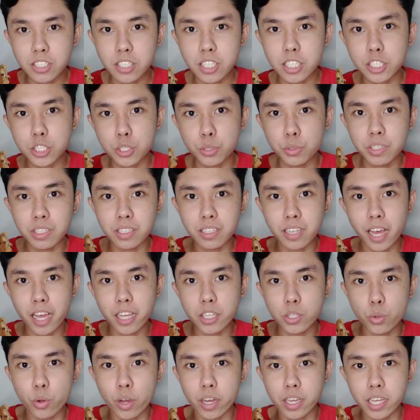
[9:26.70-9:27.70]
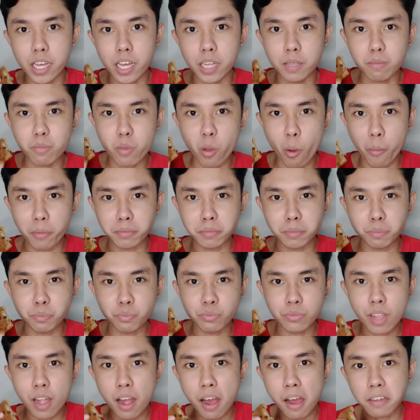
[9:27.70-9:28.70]
sa screen guys. So ayan,
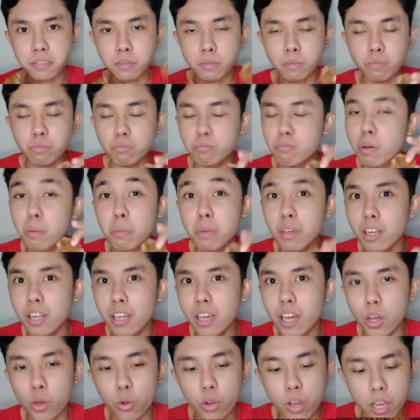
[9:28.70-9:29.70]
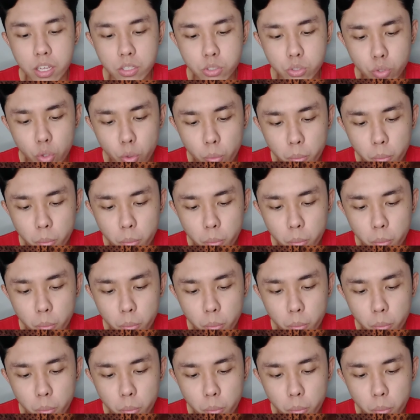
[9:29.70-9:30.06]
mamili kayo guys,